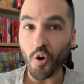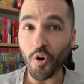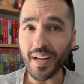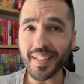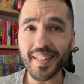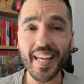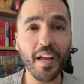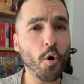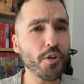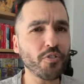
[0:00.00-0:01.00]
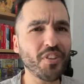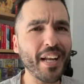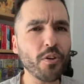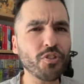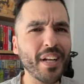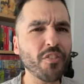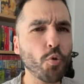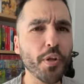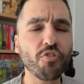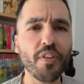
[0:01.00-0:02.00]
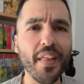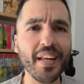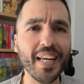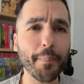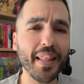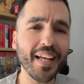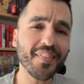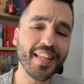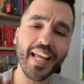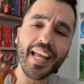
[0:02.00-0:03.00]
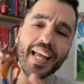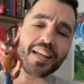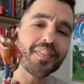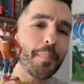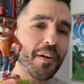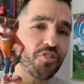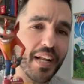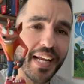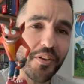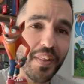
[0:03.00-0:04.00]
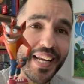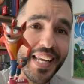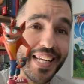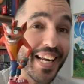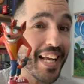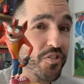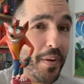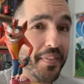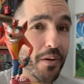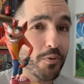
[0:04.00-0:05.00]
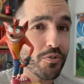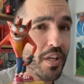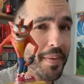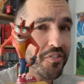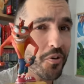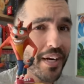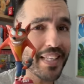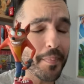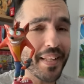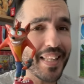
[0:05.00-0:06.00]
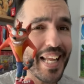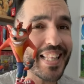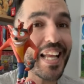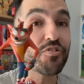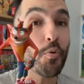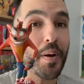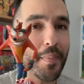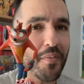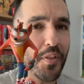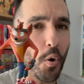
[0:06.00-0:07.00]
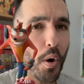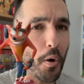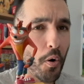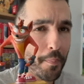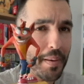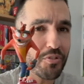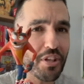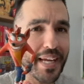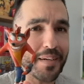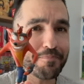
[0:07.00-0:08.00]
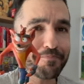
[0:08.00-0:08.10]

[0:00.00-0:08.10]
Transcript: Hola gente, hoy os traigo tres curiosidades rápidas de este personajillo de aquí, Crash Bandicoot, y más concretamente de su primer videojuego. ¡Vamos allá!